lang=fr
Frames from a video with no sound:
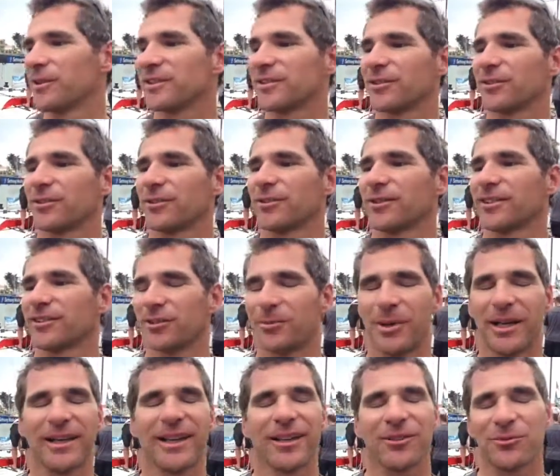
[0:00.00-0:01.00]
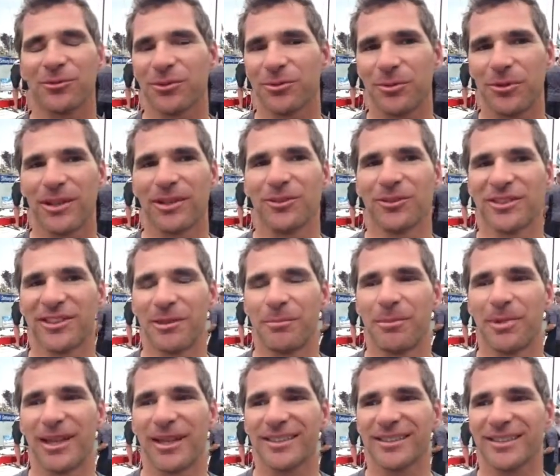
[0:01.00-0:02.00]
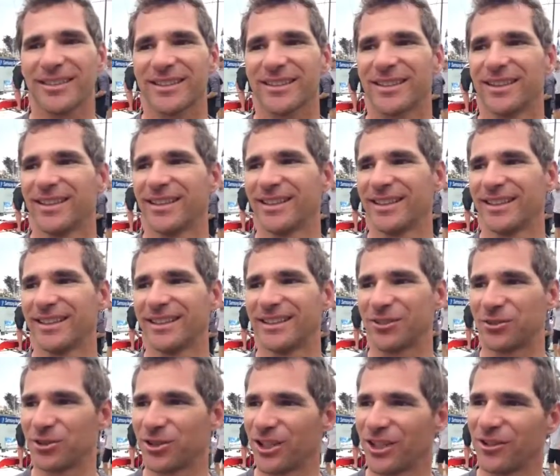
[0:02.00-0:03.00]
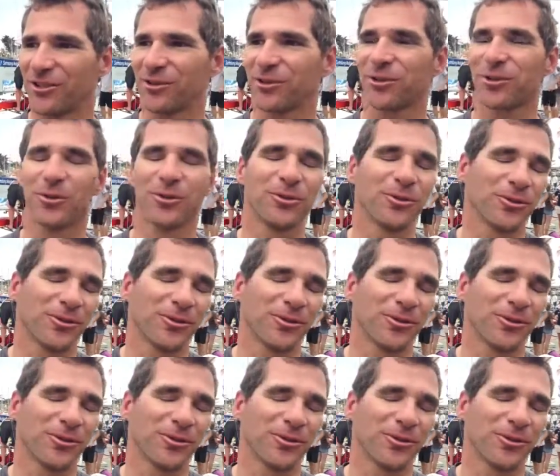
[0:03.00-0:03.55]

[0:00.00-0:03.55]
ils se bagarrent tous pour la deuxième place ils se gênent entre eux.